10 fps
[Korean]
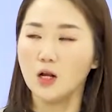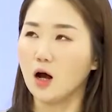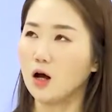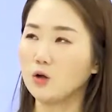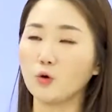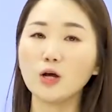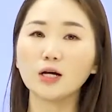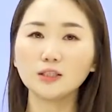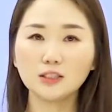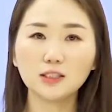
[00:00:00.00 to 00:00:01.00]
아,
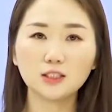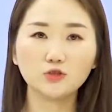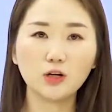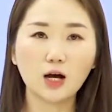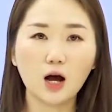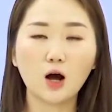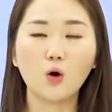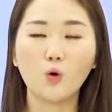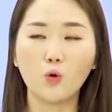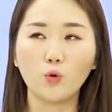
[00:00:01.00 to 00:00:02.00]
여기까지는 사실
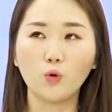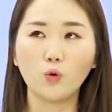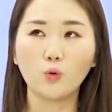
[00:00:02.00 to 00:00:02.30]
우리가 어,